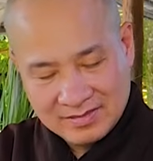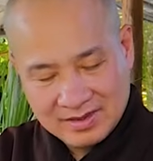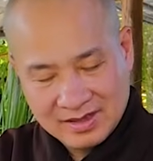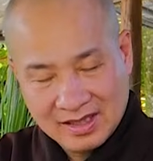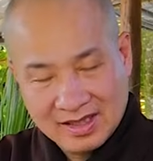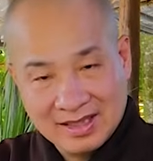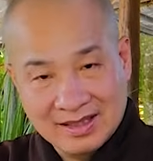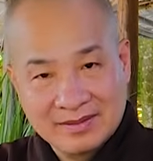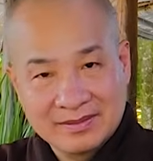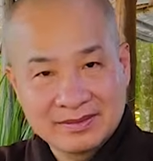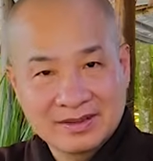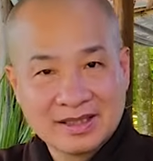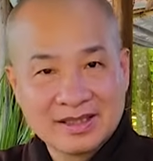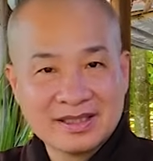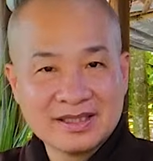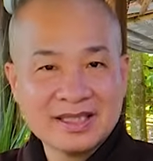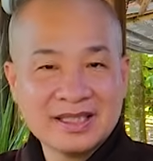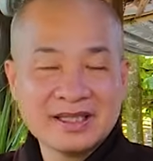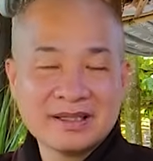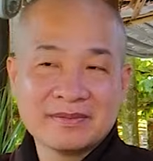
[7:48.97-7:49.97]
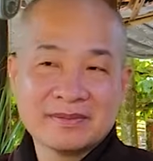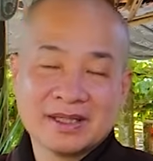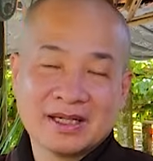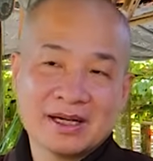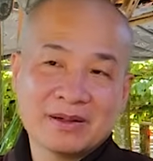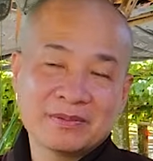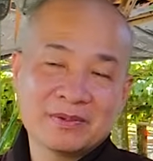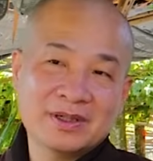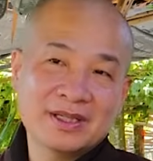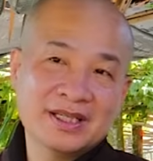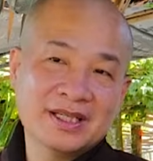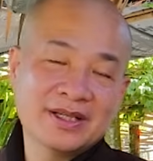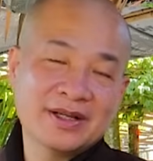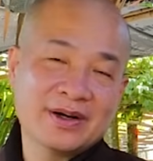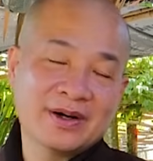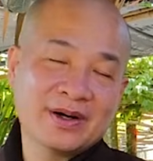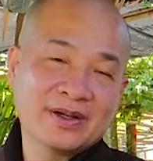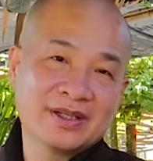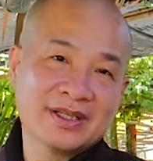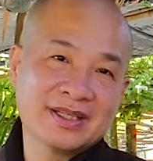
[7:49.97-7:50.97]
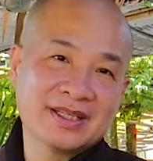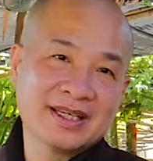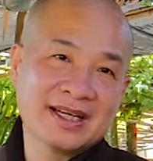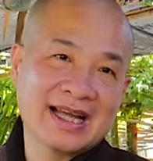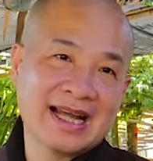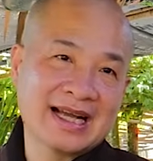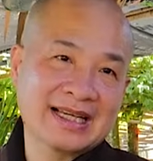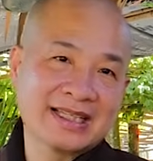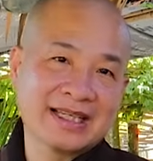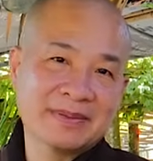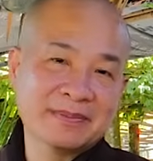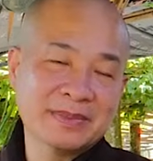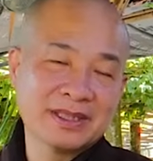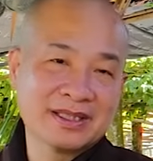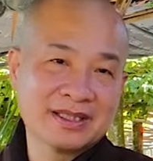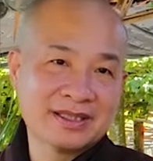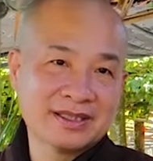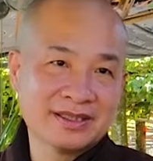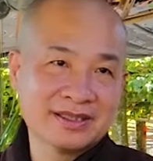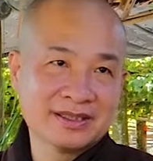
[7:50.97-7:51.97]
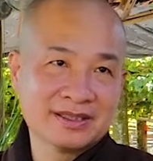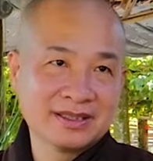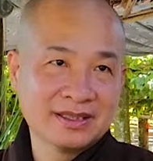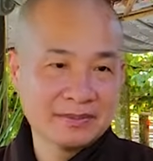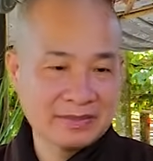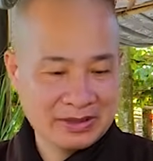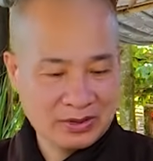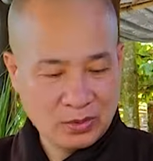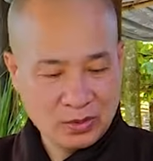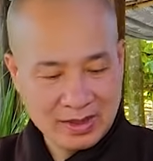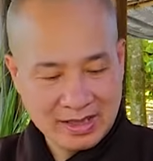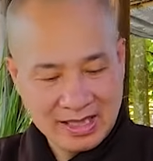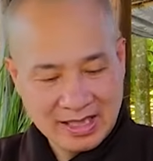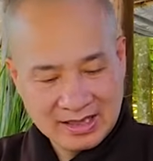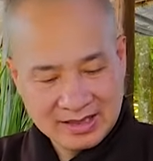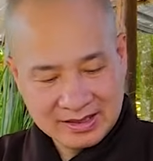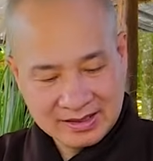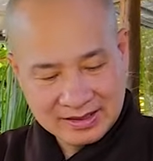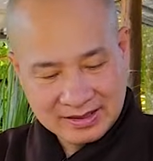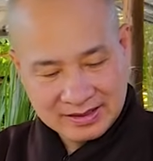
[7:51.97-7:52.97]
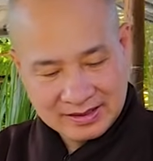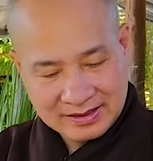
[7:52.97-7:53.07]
Tức là tự nhiên mình không có lý do gì chứ ăn vẫn bình thường, nhưng mà tuột cân.